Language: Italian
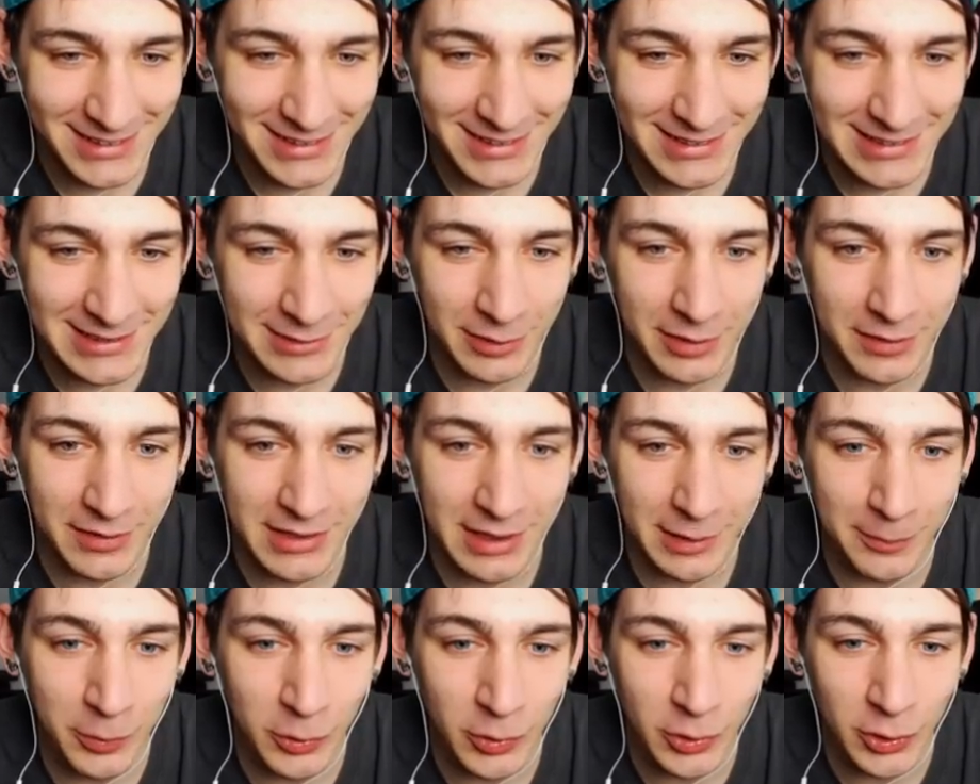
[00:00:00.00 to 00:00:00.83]
Siamo
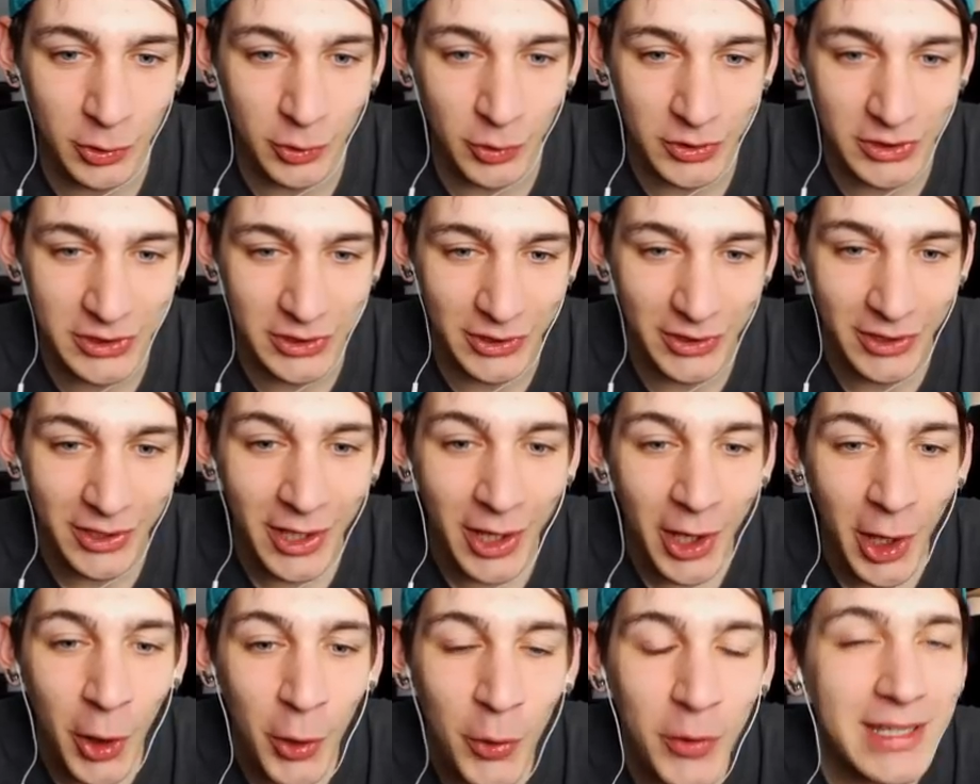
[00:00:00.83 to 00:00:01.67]
arrivati al punto giusto.
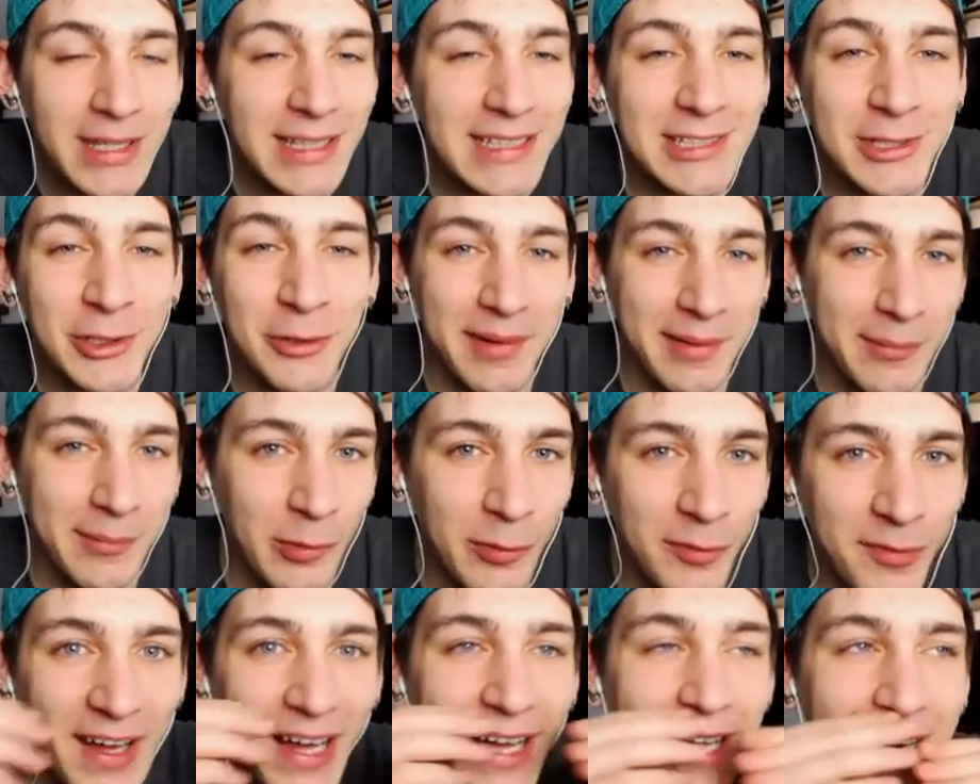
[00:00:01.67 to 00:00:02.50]
Qui adesso
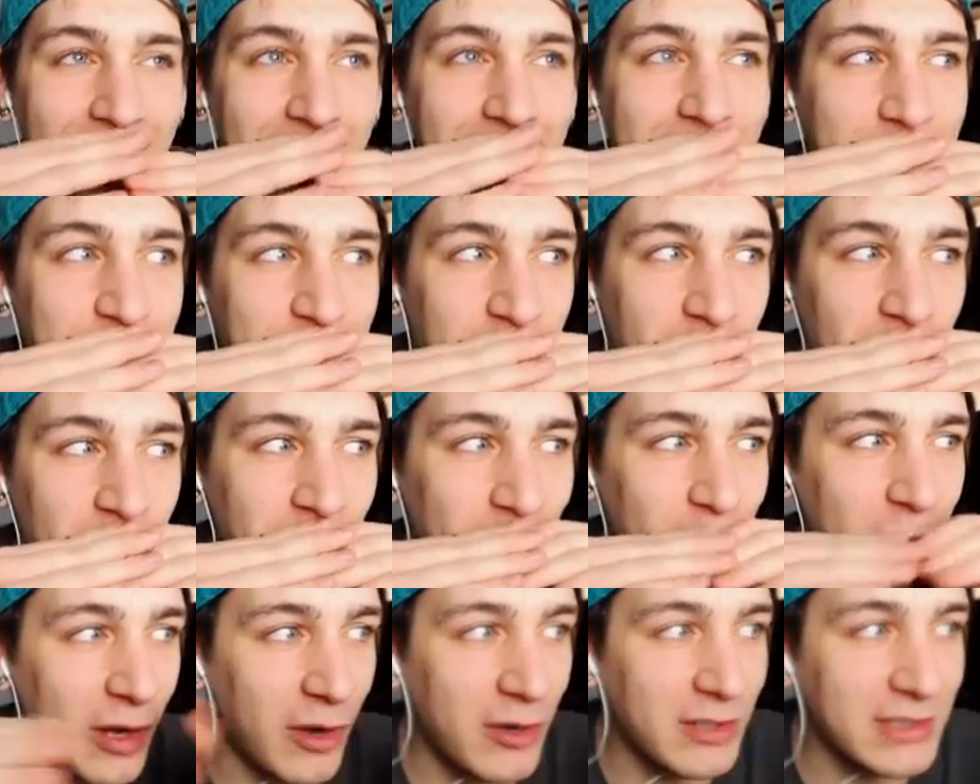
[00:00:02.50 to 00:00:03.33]
dovremmo fare
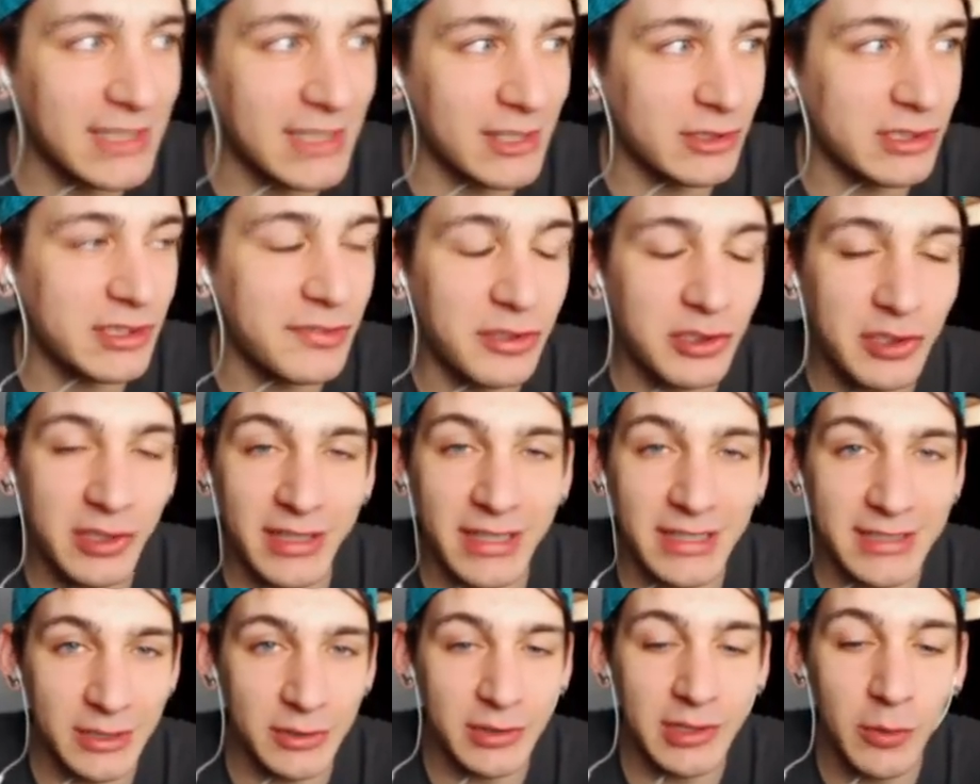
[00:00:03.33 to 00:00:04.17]
una cosa che non si faceva
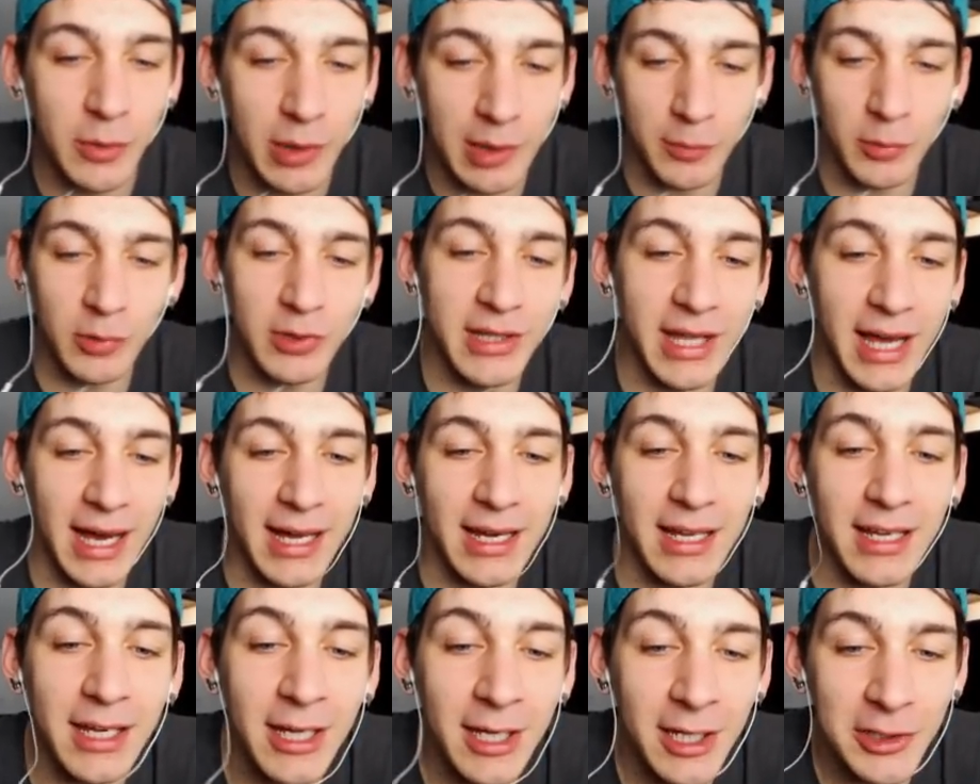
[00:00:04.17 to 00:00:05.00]
dalla seconda guerra
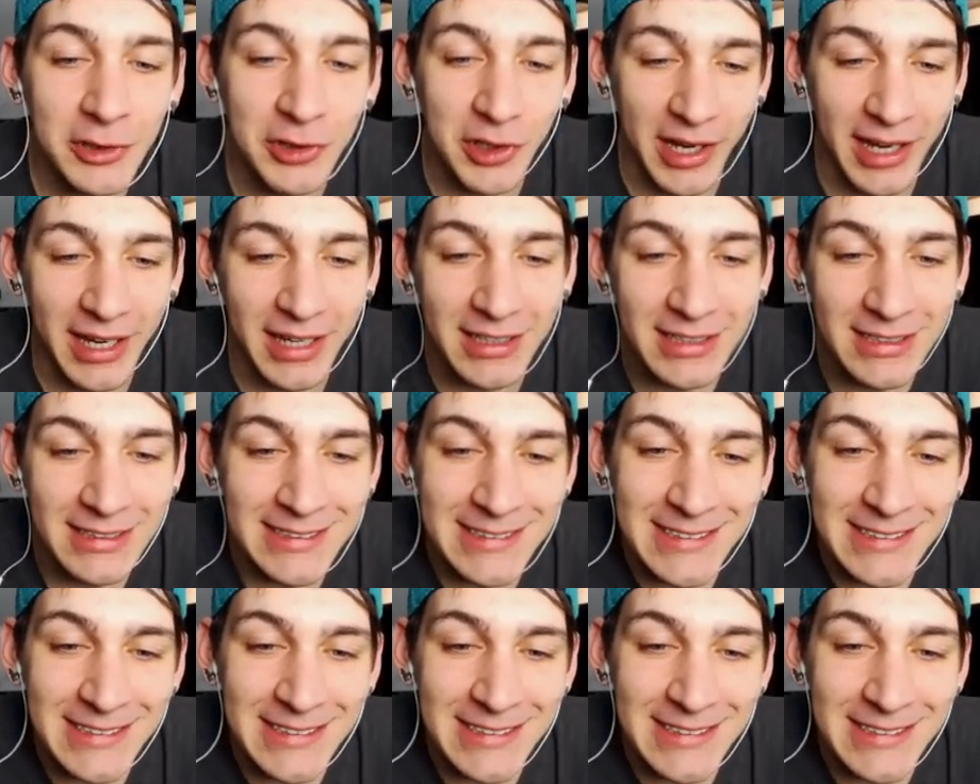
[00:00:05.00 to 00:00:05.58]
mondiale, cioè...